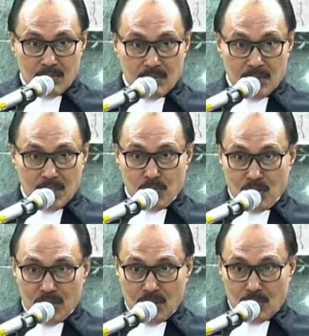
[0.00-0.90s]
Simpson
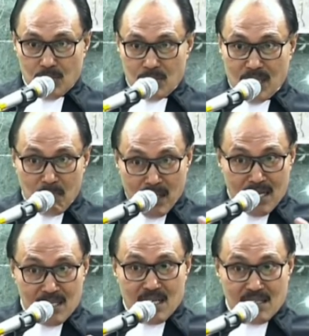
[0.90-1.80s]
itu
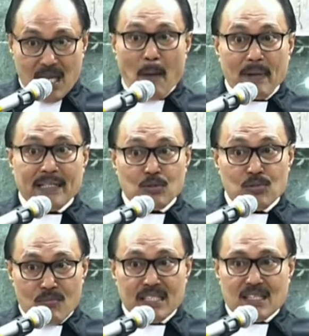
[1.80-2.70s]
gambarannya siapa itu
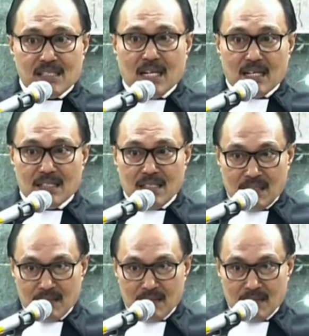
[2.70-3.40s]
masa sekarang ini?